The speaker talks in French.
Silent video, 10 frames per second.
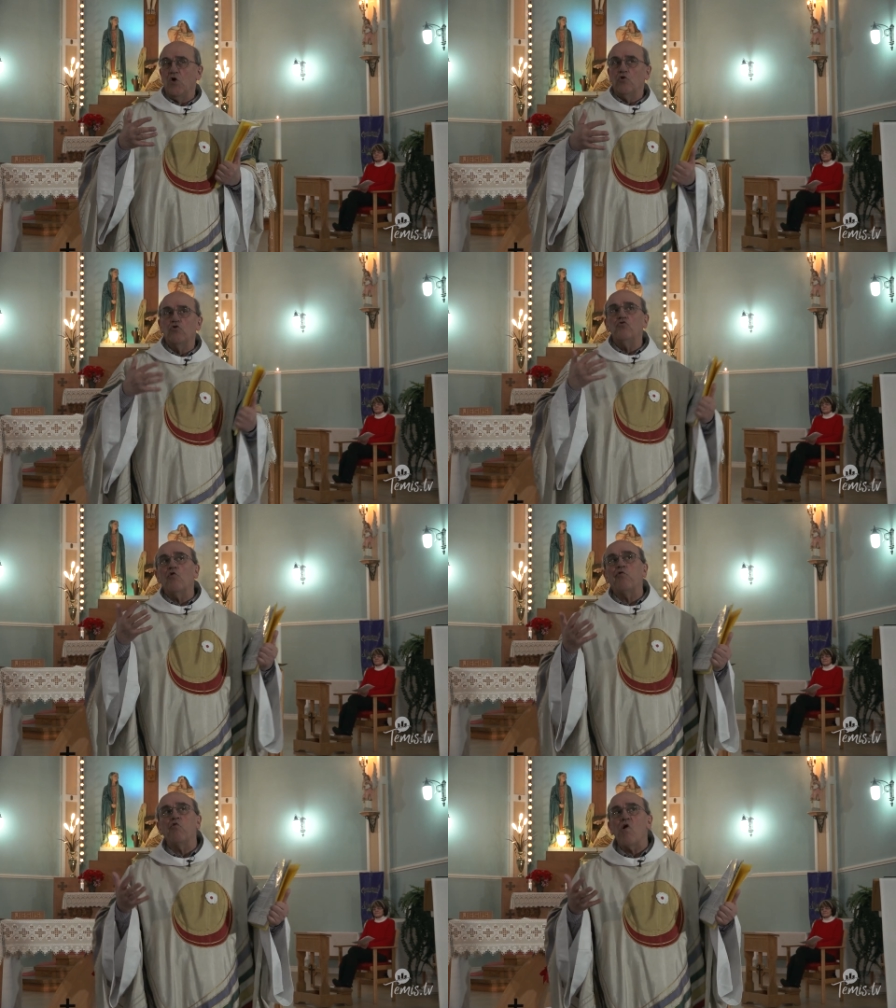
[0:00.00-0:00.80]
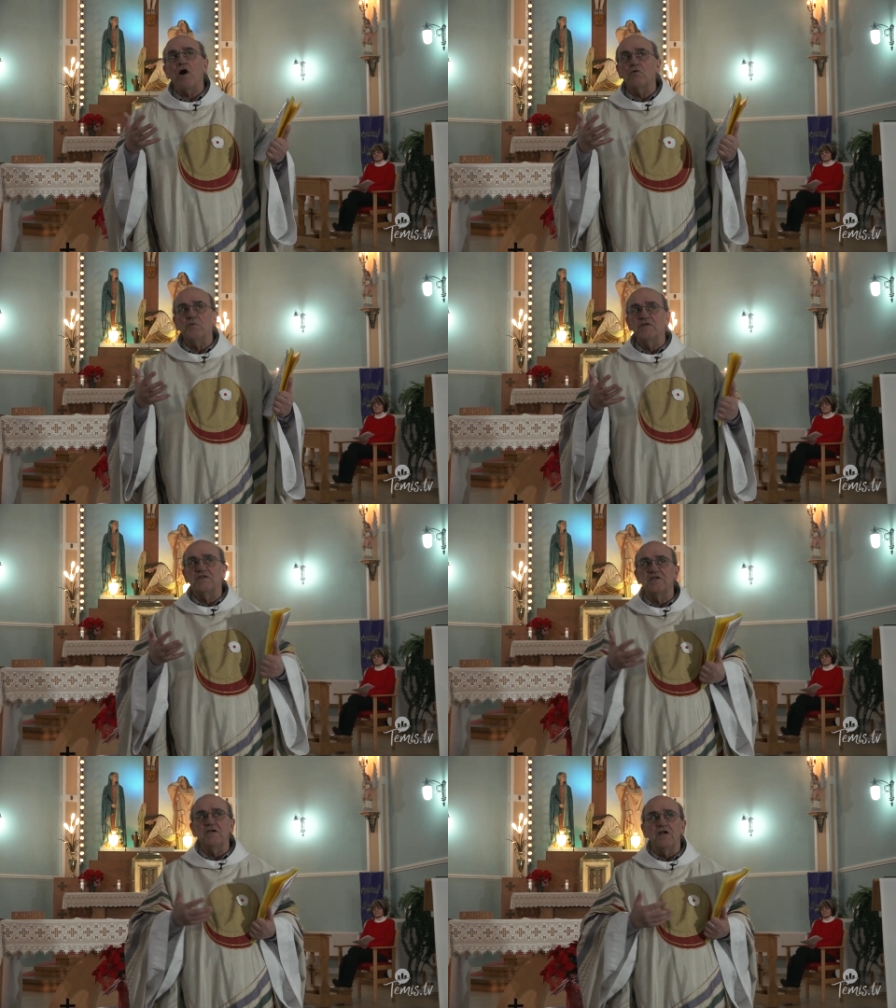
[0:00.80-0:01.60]
Une voix lui
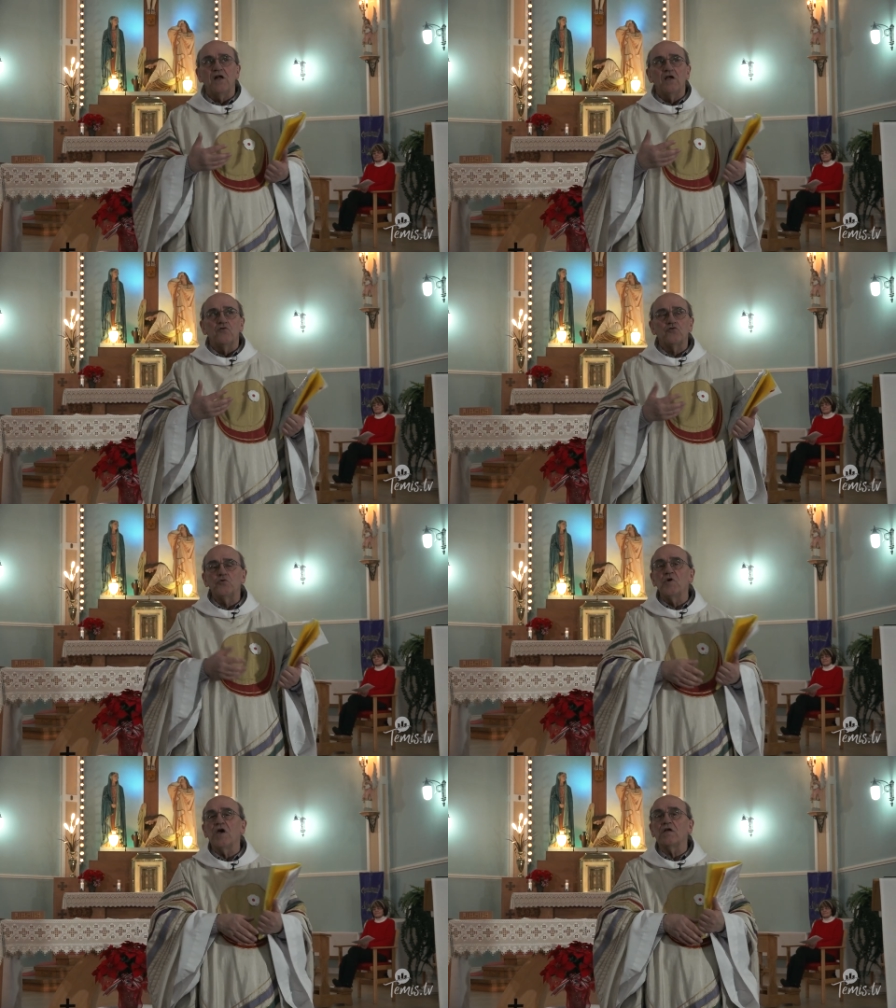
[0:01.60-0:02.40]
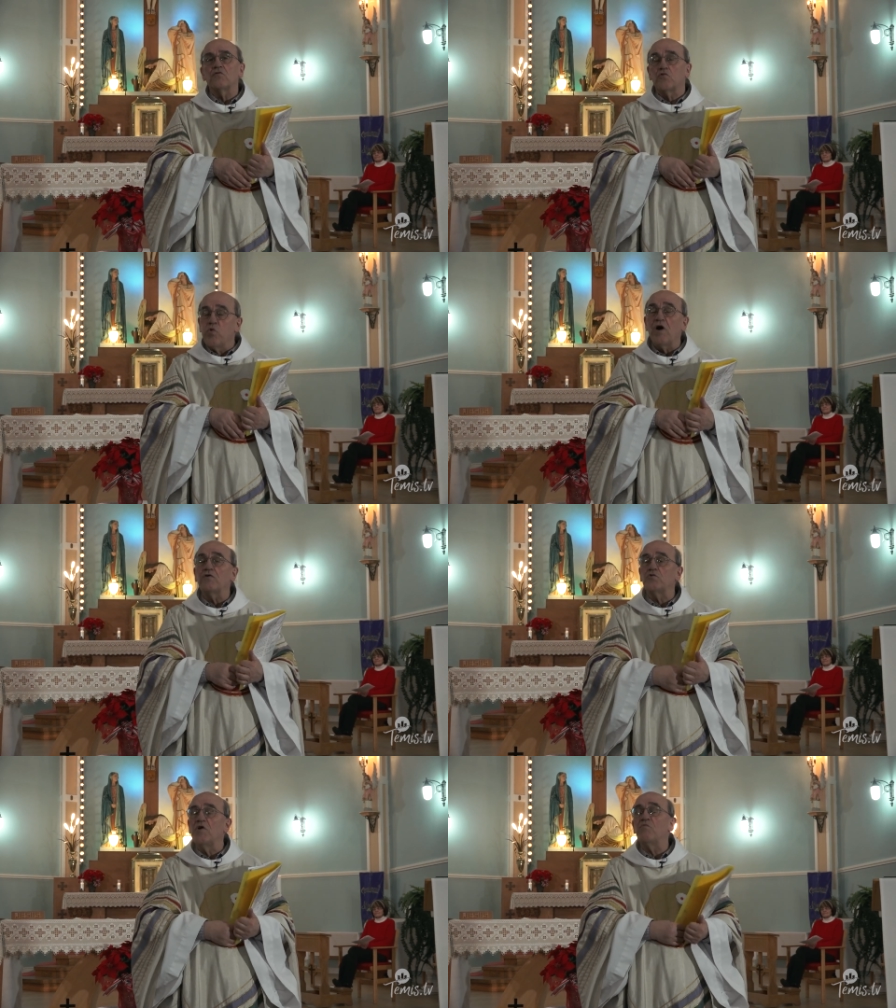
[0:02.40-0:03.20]
dit, tu es, toi,
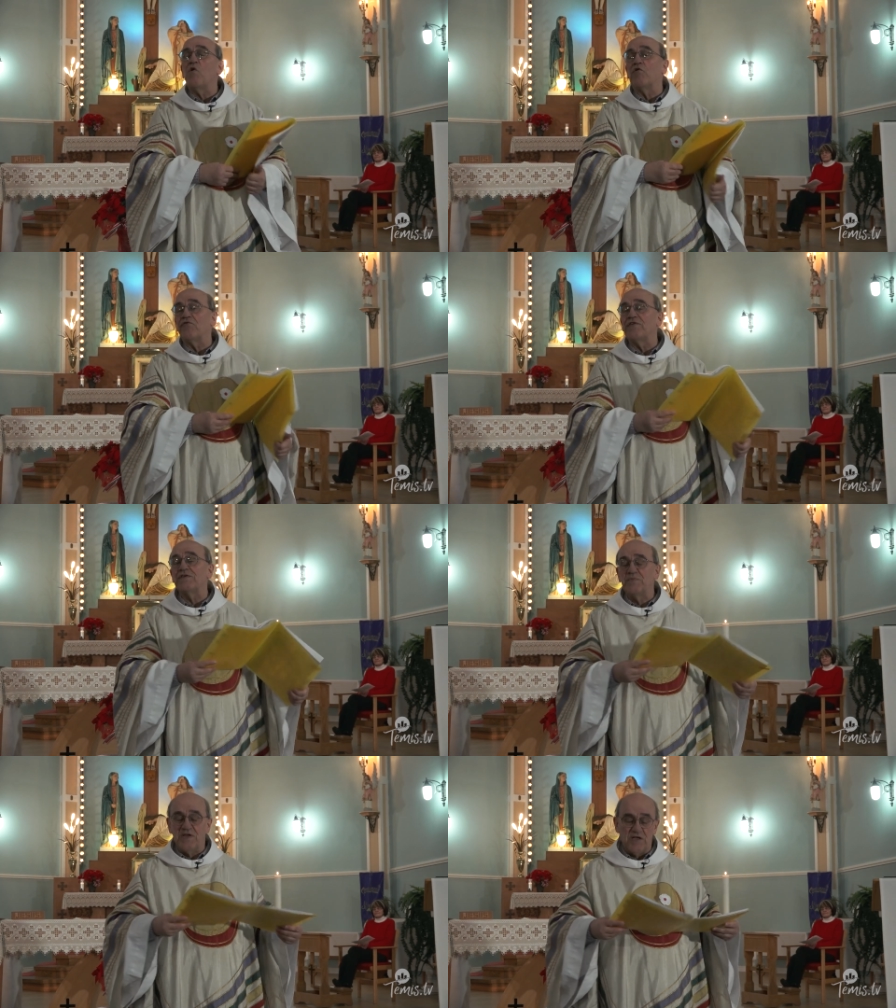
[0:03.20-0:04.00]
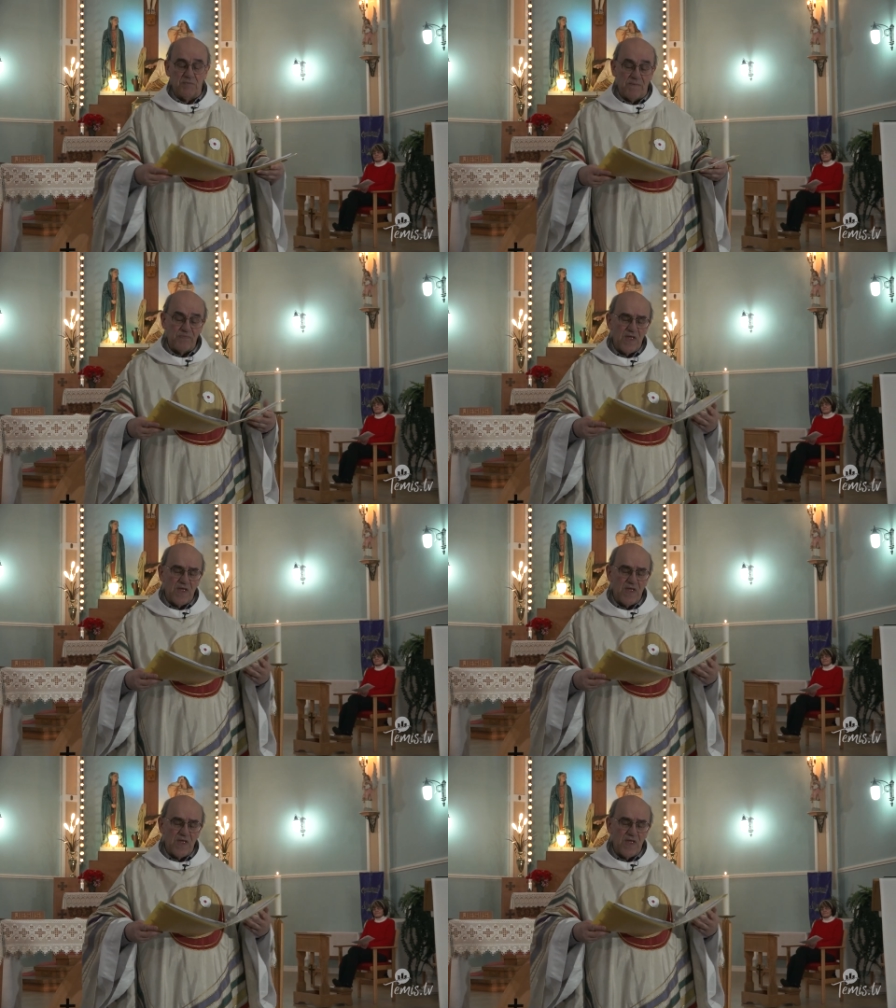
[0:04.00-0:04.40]
tu es mon fils bien-aimé.